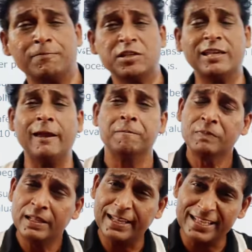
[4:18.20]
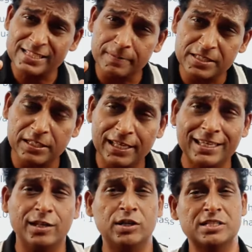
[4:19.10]
की सब ठीक है लेकिन सीबीएसई ने
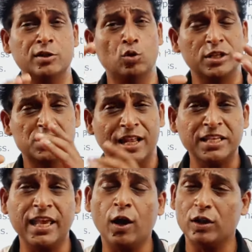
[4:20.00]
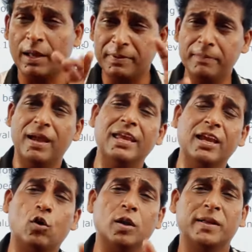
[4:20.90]
ये रिजल्ट नोटिस जारी किया है और अभी मैं
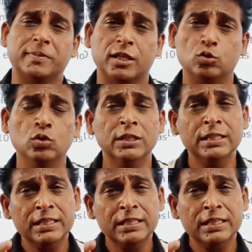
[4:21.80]
एक और बात बता दूं